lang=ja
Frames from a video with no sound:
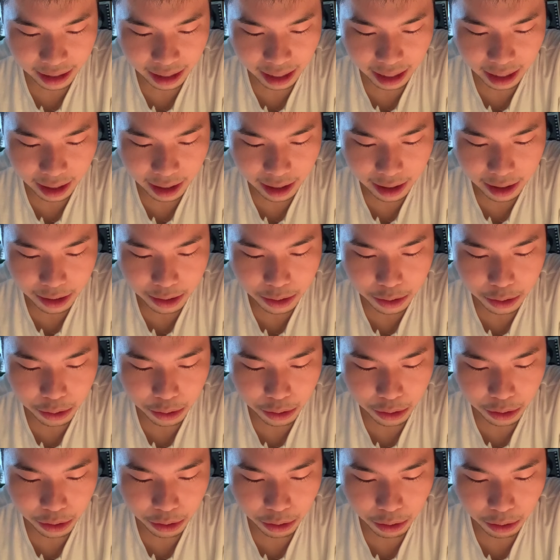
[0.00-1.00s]
が
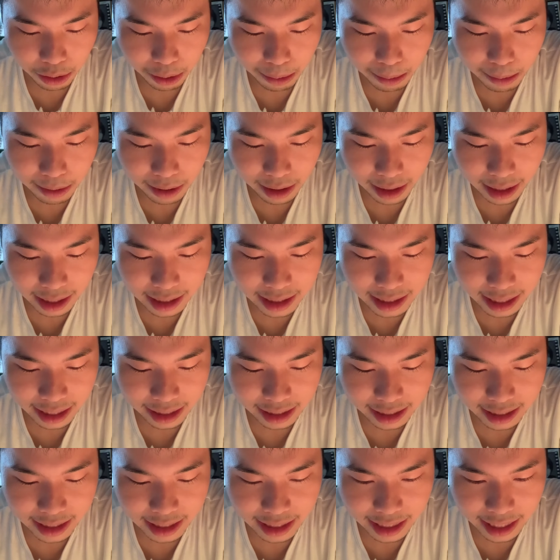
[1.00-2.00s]
重要文化財
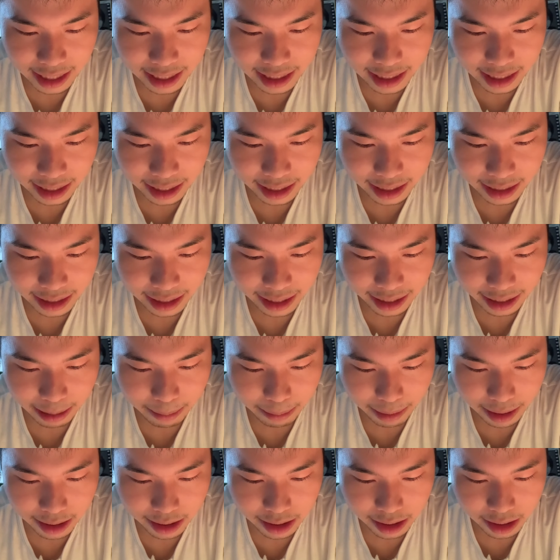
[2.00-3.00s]
に指定されてい
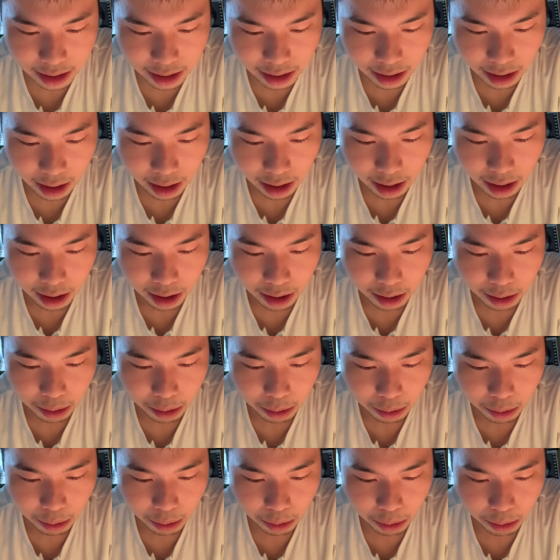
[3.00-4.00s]
ます。
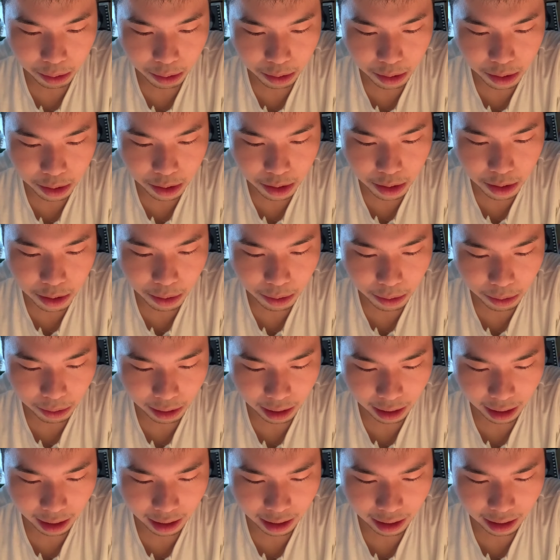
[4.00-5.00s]
この湿度の
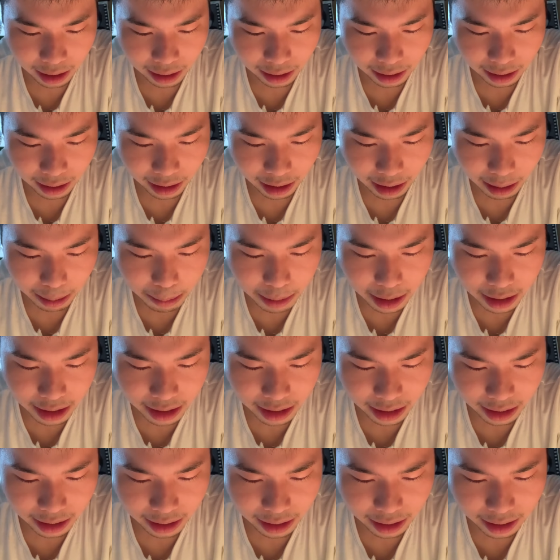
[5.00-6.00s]
鏡
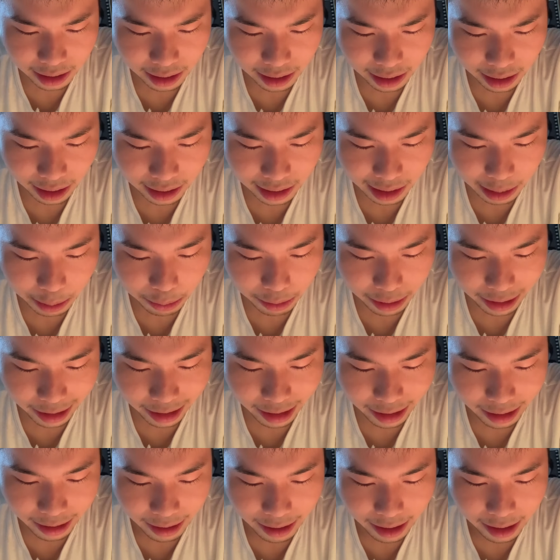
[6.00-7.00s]
にかたど
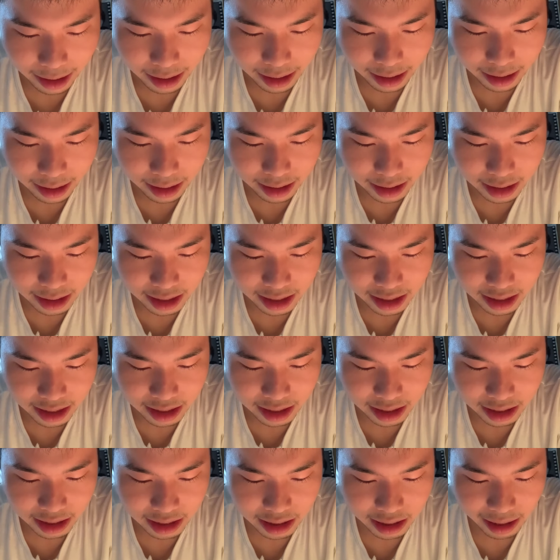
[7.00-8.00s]
り、
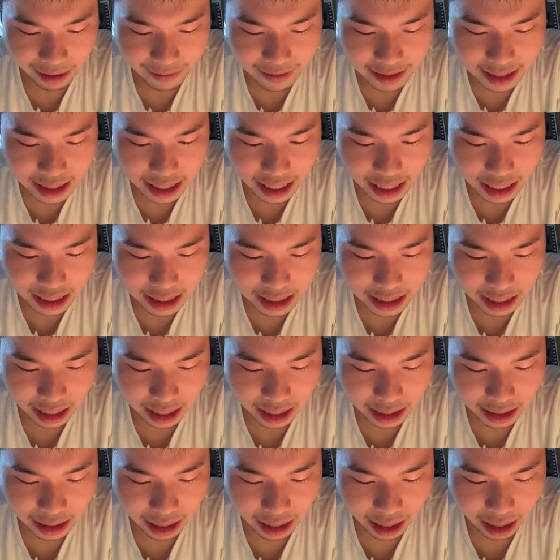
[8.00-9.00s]
洗練さ
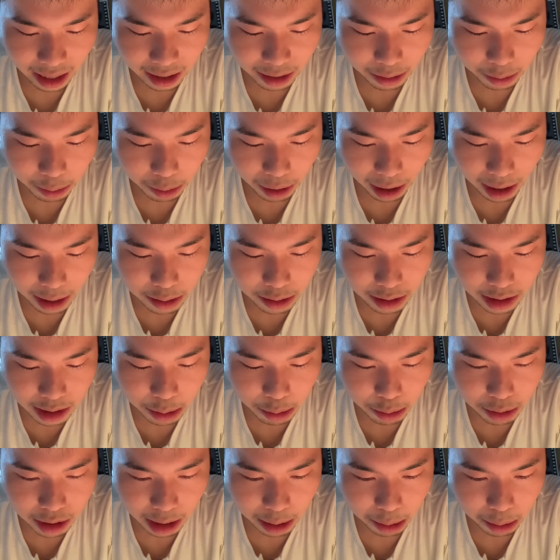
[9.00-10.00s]
れた小豆
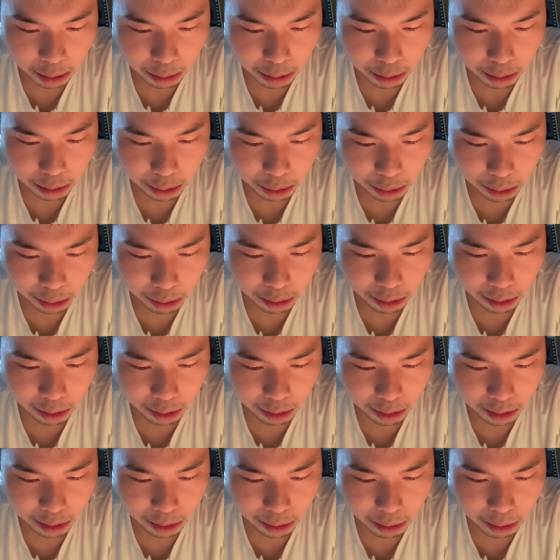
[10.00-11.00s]
と砂糖と
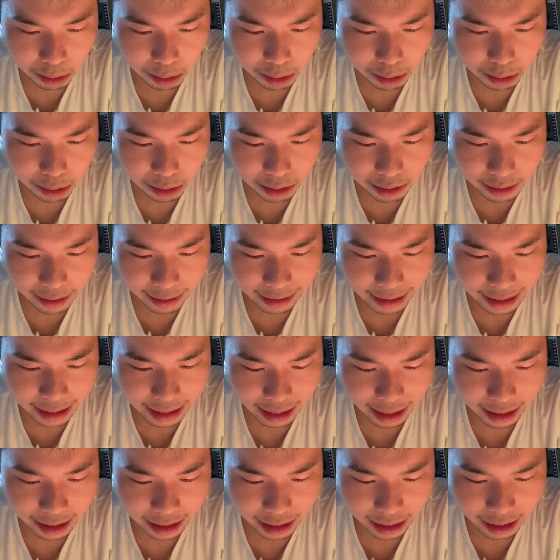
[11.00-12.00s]
を練り
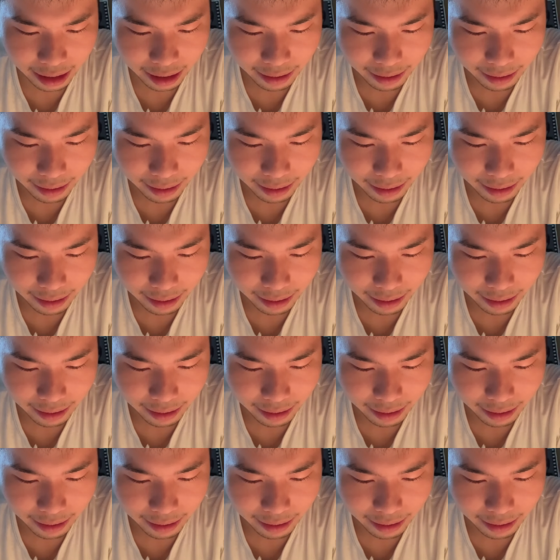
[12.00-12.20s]
上げ、